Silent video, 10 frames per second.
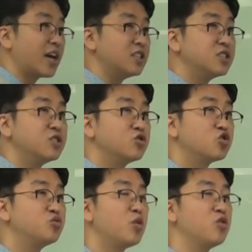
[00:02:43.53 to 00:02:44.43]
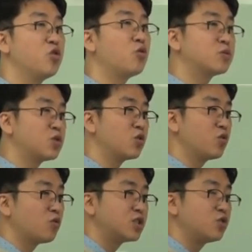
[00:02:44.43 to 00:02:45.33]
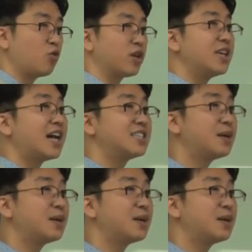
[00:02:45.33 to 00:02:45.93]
얘기하는 수면욕, 성욕, 식욕, 인간의